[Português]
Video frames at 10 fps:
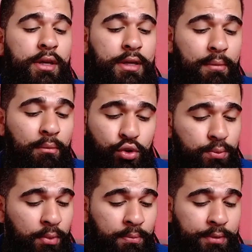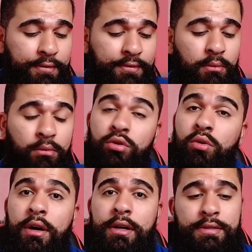E é muito bom porque fica muito
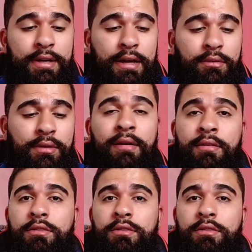organizado, tá?